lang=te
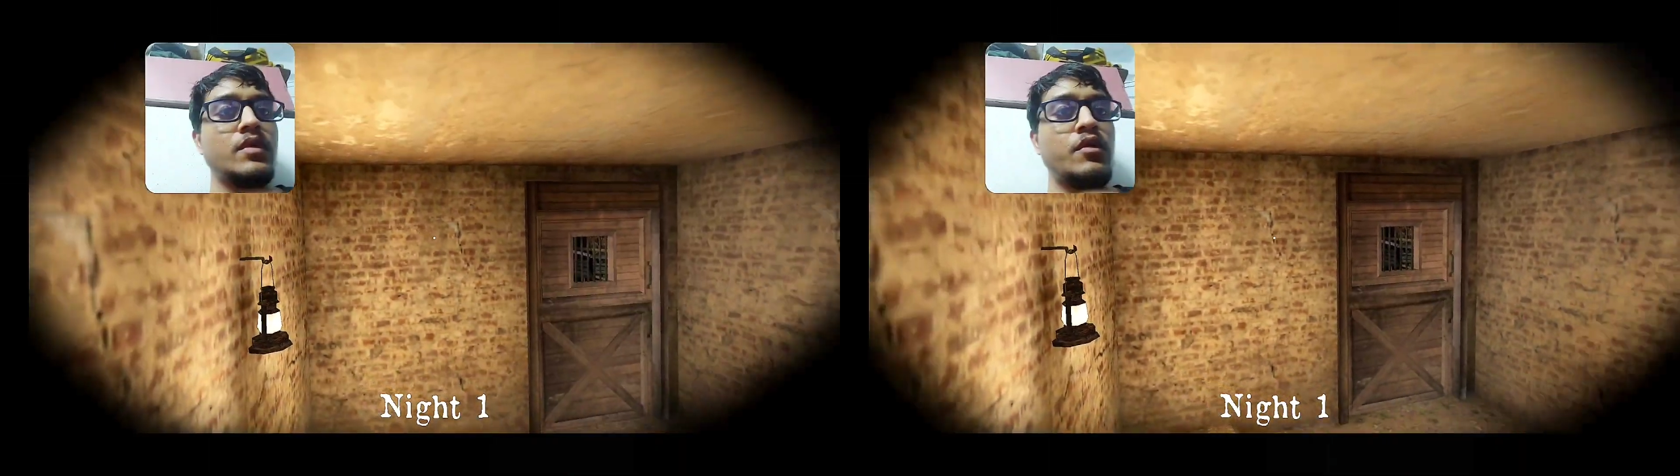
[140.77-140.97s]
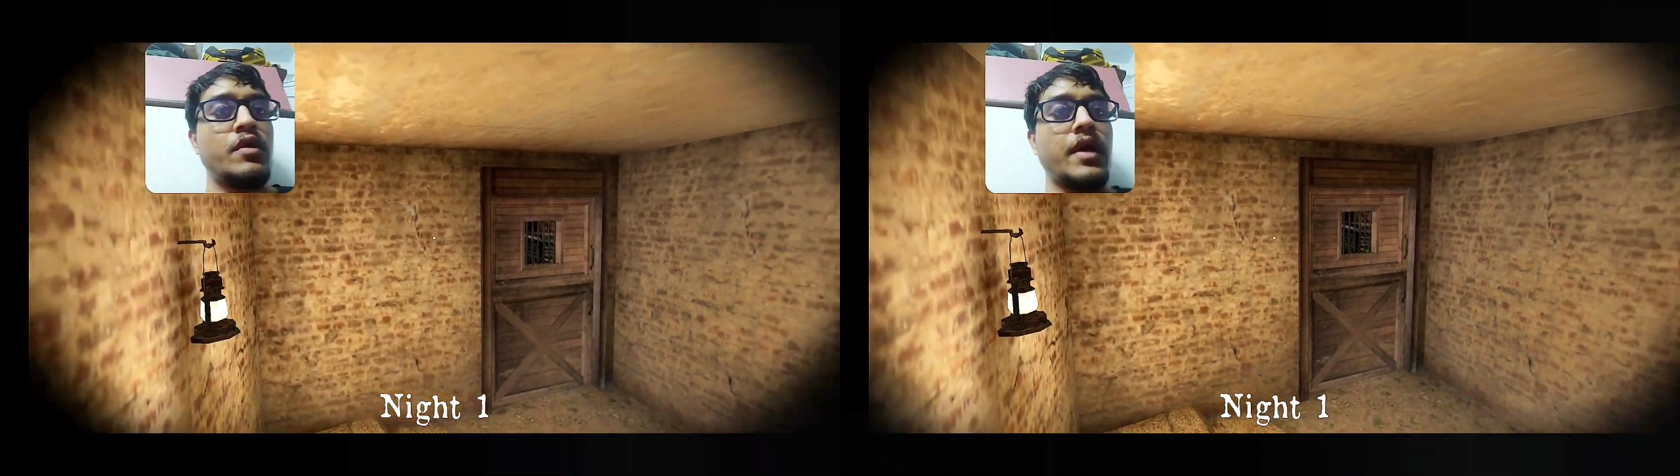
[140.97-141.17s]

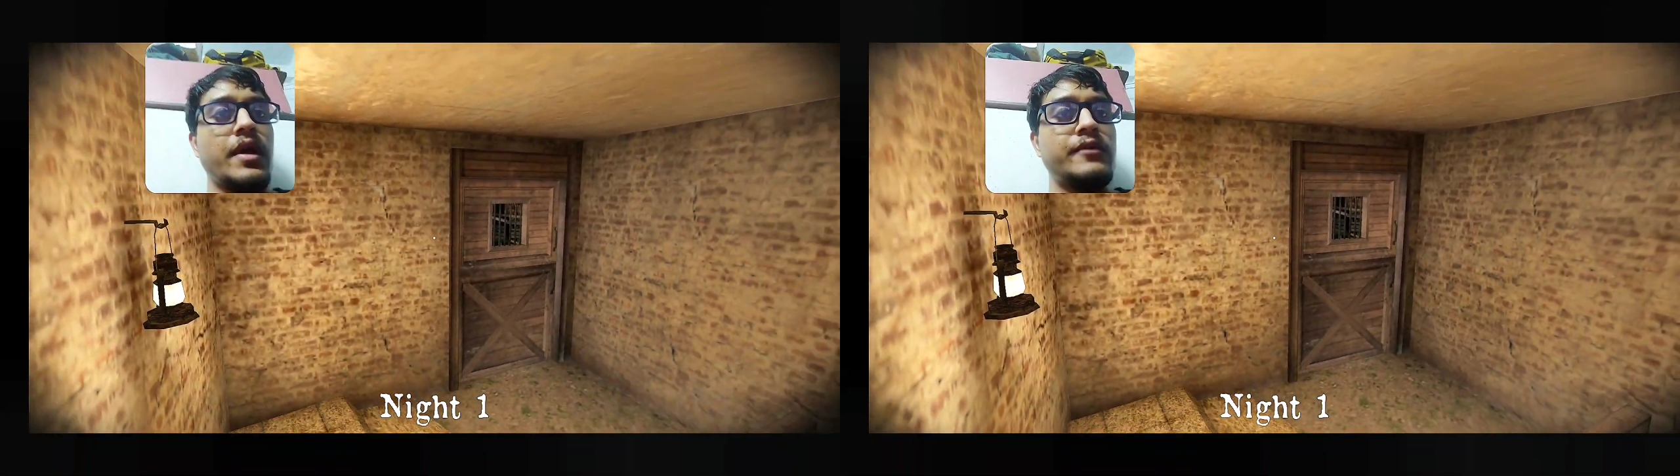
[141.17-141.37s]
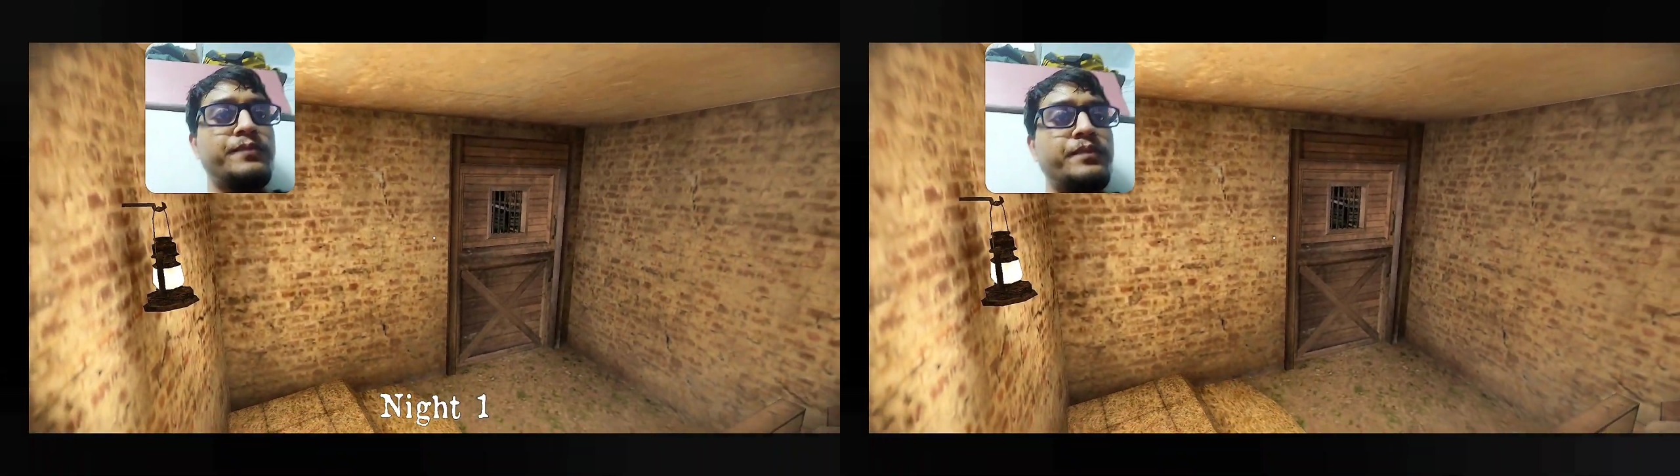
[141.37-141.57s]
ఓకే
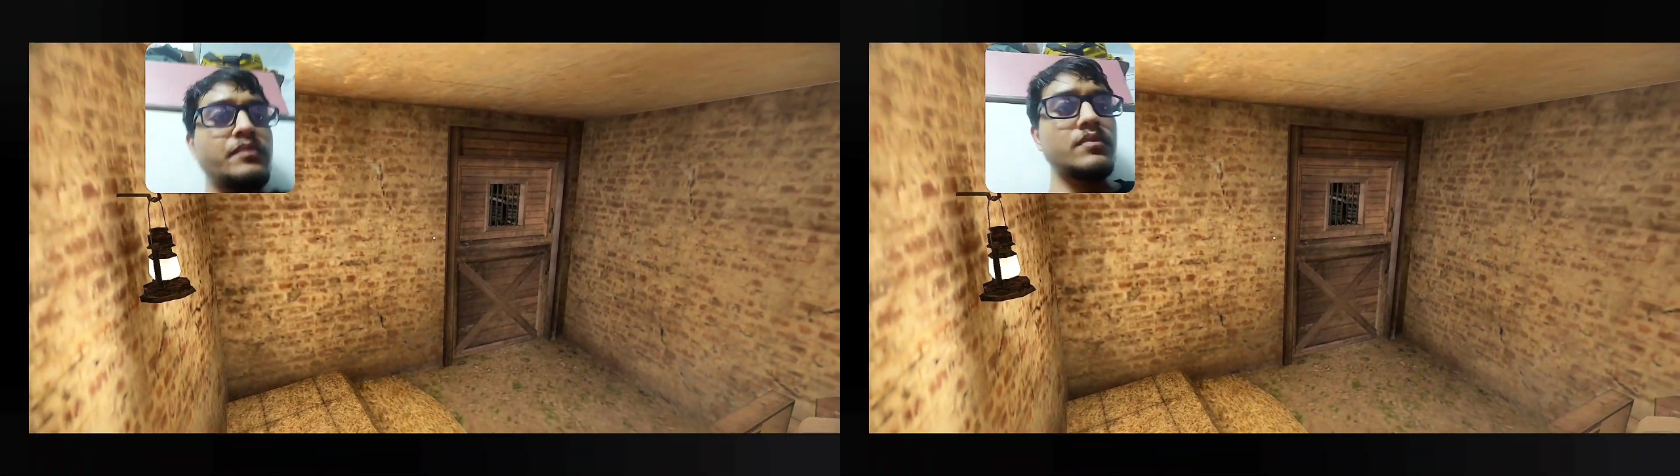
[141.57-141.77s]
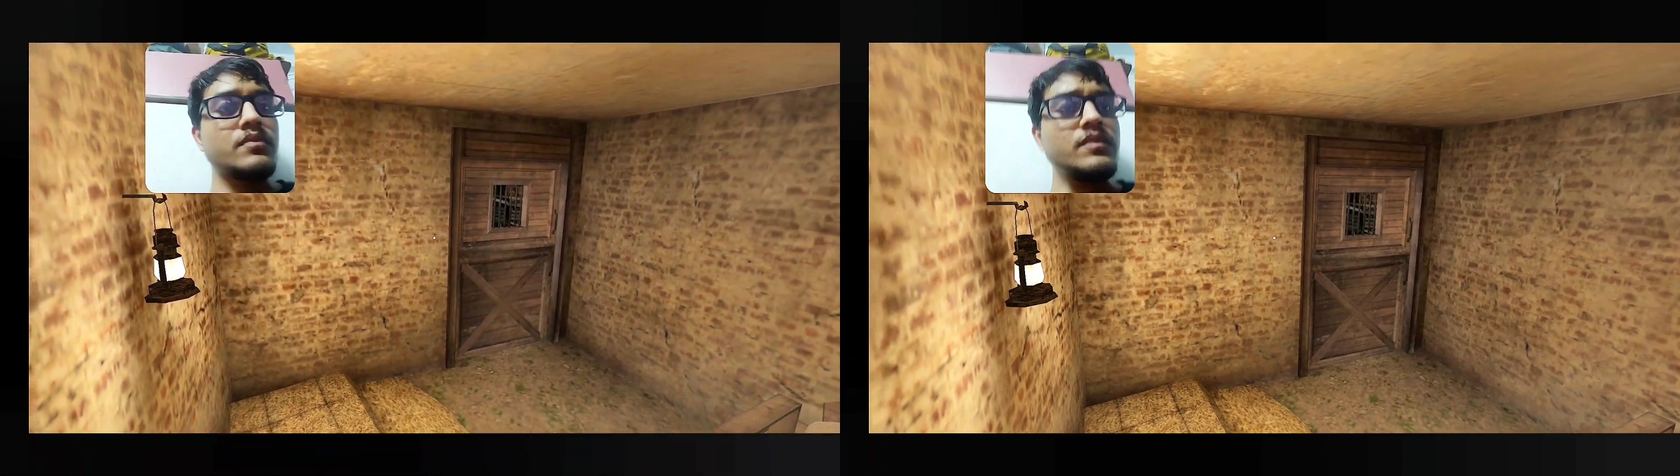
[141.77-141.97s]

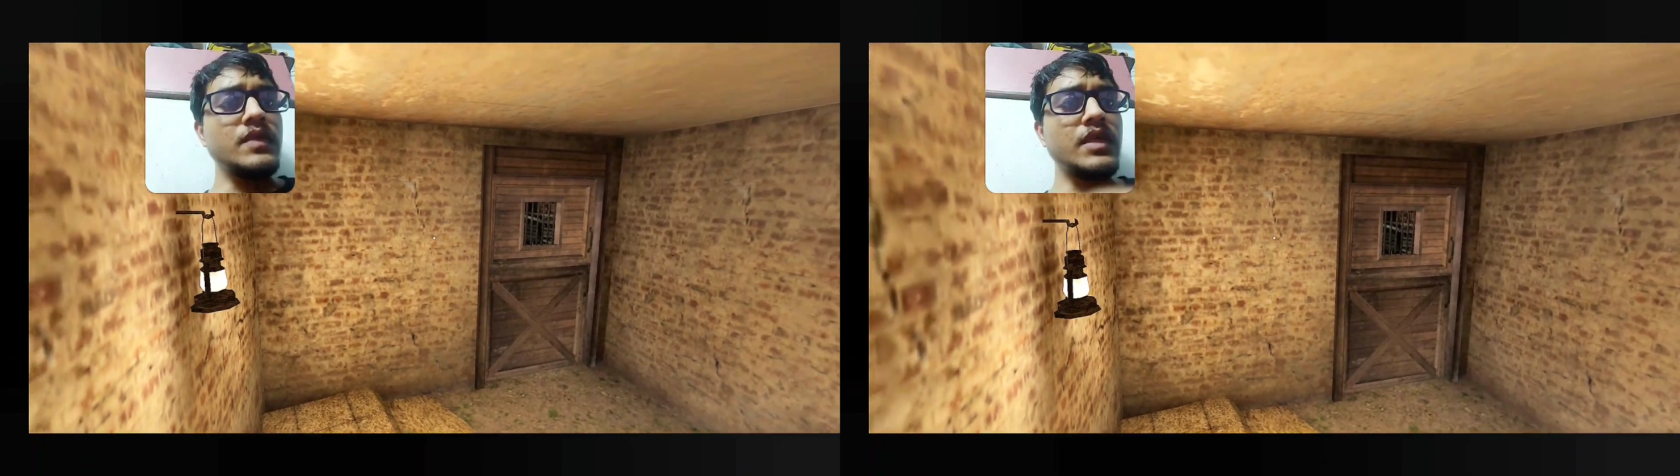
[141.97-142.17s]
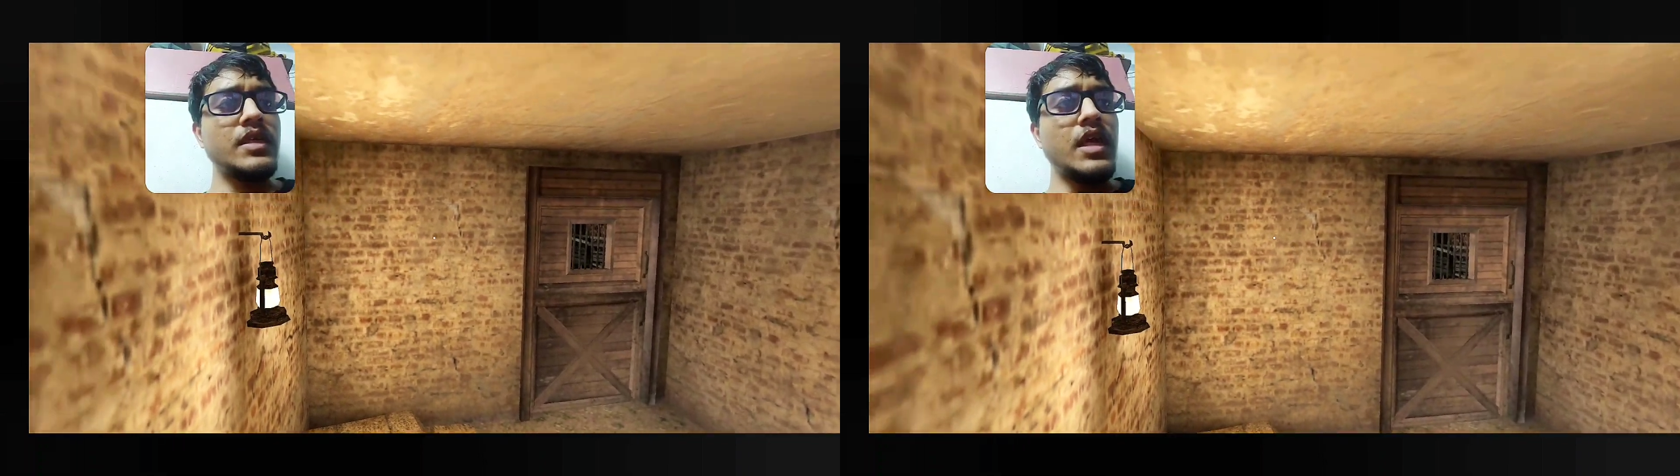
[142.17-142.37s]
ఈ